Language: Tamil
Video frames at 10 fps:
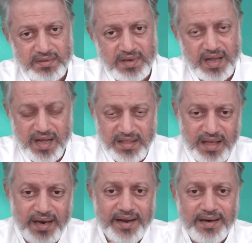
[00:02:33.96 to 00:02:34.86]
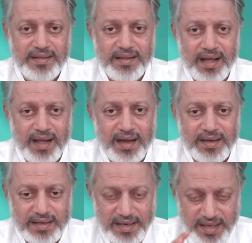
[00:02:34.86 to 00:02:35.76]
காத்தால எழுந்தா
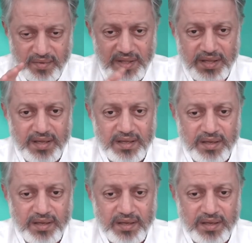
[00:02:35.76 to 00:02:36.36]
இன்னைக்கு வந்து